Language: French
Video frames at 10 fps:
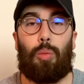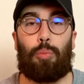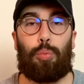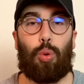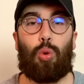
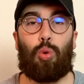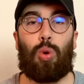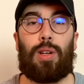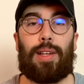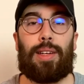
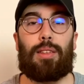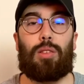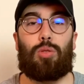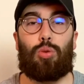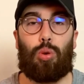pourquoi
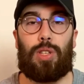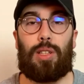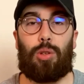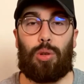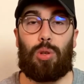être sur
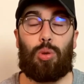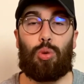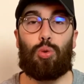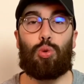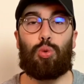TikTok Que
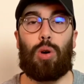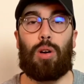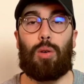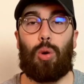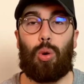tu
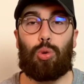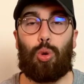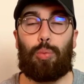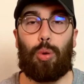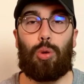sois
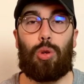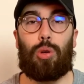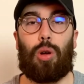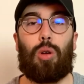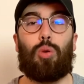
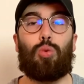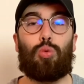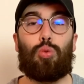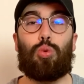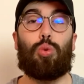entrepreneur
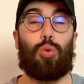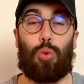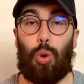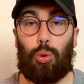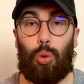ou
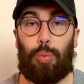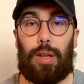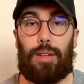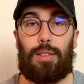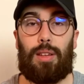une
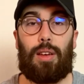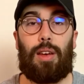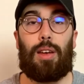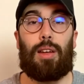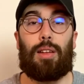entreprise,
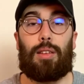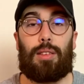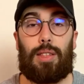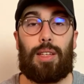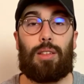
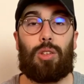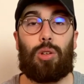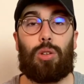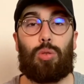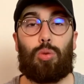
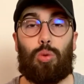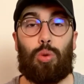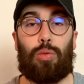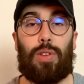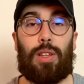TikTok
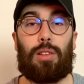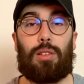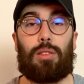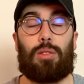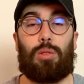devient
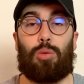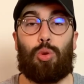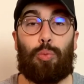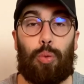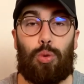euh, de
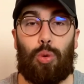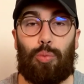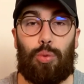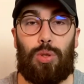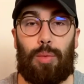plus en
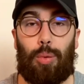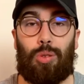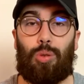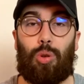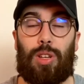plus
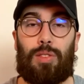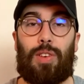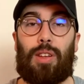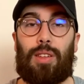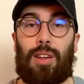important dans la
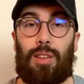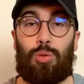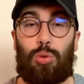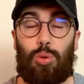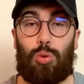sphère des réseaux
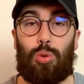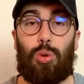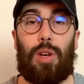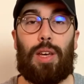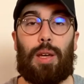sociaux
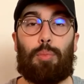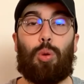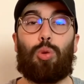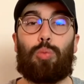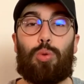et prend
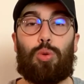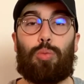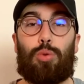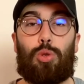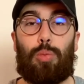de plus en
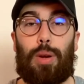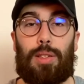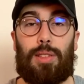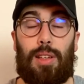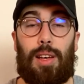plus de
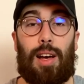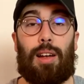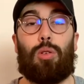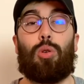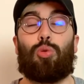place.
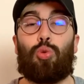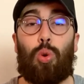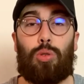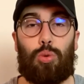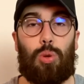Alors
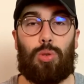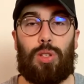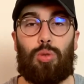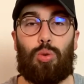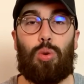dois-tu te lancer
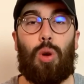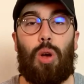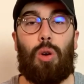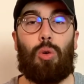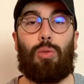dessus
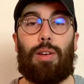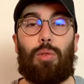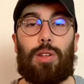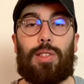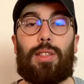On va
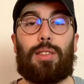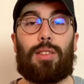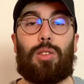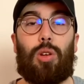voir ça dans